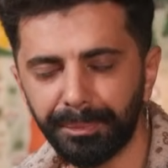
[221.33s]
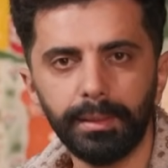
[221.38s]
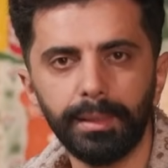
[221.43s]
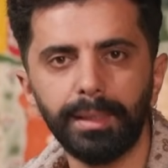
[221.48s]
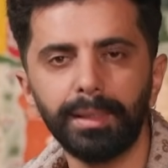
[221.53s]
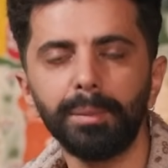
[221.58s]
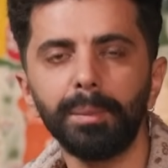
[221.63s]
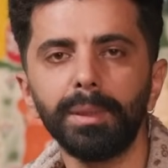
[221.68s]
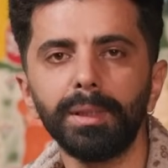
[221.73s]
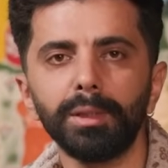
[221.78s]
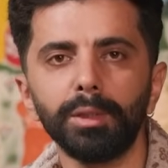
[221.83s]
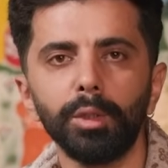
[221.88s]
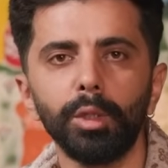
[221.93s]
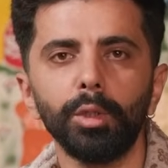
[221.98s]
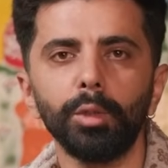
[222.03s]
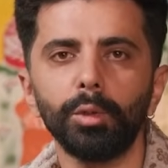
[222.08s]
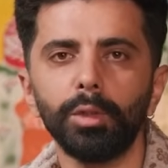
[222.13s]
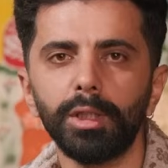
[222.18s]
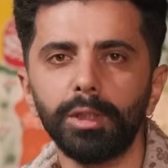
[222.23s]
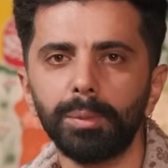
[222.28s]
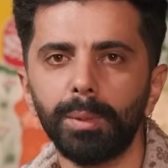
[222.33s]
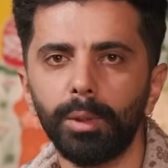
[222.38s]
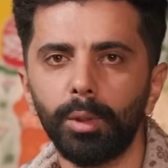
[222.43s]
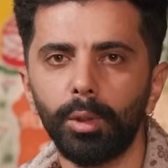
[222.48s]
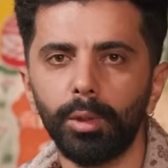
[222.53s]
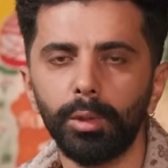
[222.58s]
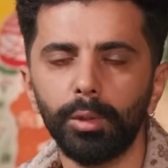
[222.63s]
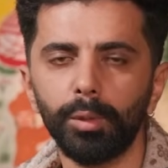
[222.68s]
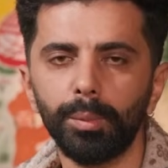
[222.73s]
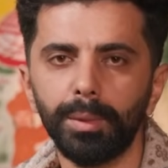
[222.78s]
Garima'nın köyüne ulaşmak
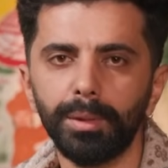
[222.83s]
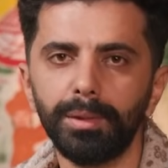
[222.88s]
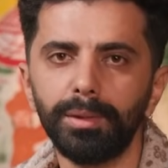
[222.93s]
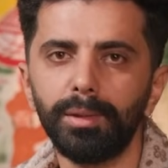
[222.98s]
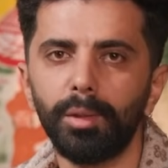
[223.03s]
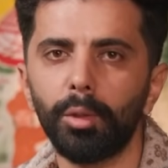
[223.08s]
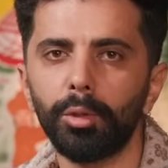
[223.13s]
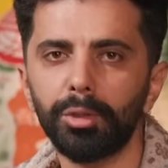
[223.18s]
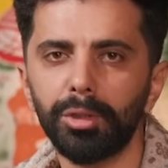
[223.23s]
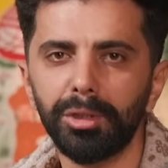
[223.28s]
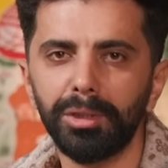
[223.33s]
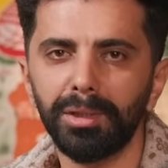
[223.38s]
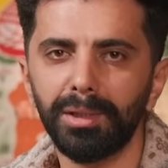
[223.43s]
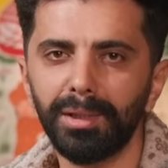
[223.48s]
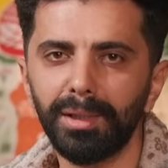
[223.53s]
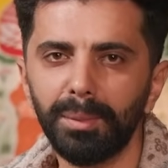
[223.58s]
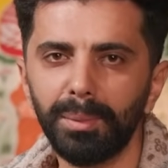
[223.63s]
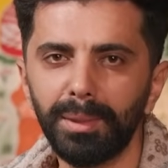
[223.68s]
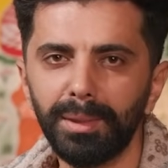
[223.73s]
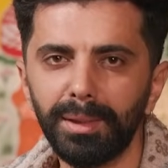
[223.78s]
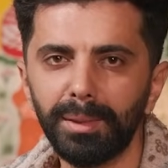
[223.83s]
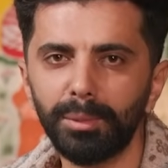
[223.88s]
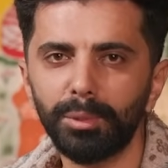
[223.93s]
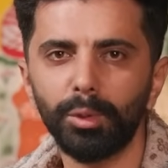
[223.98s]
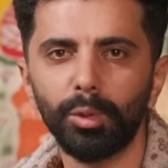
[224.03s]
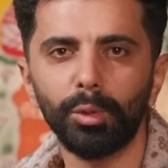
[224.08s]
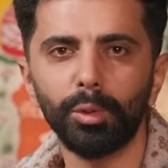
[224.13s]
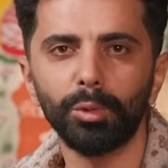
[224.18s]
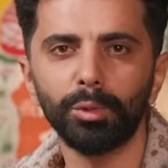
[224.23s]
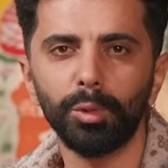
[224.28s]
kolay olmadı. Önce trene bindim,
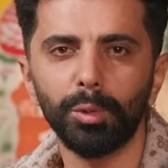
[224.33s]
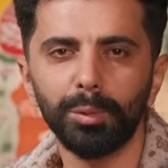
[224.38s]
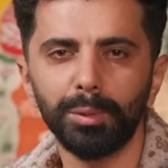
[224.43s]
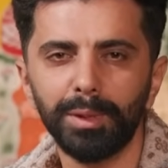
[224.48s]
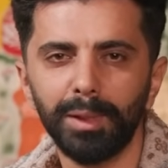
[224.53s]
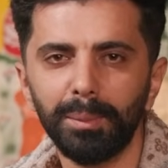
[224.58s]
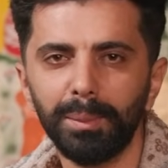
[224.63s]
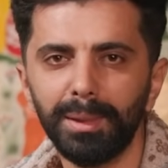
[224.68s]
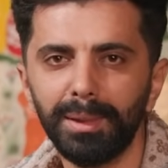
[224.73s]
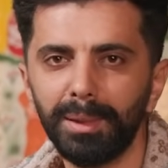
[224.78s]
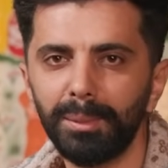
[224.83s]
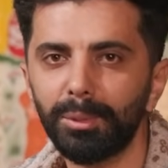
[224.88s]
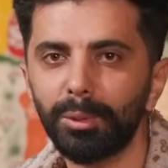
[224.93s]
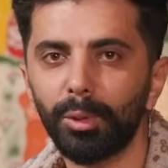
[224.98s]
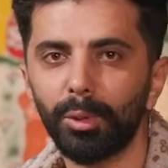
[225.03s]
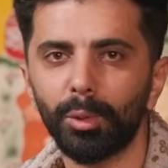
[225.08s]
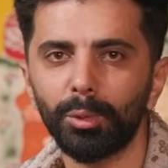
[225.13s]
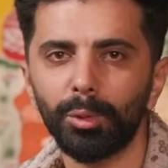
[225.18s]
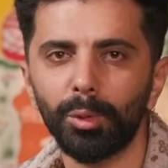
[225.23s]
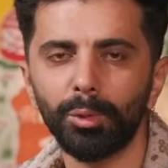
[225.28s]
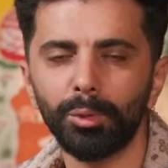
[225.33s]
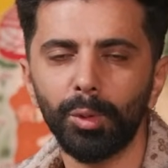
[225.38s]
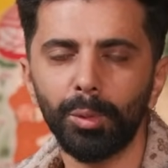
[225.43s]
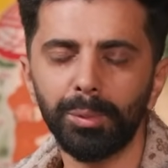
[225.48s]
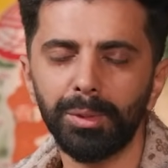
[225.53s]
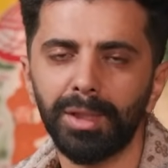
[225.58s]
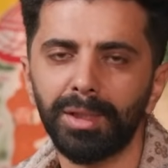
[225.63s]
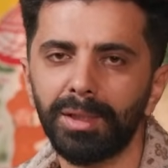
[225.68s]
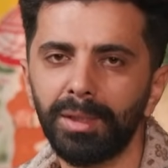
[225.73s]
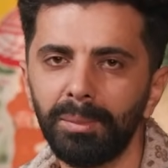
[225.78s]
sonra otobüse bindim, sonra
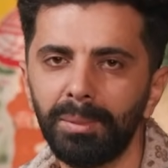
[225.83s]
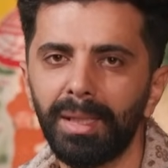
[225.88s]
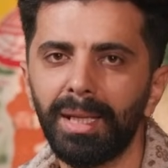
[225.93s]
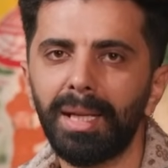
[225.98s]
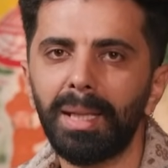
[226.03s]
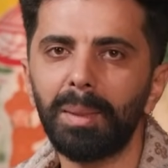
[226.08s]
otostop çektim.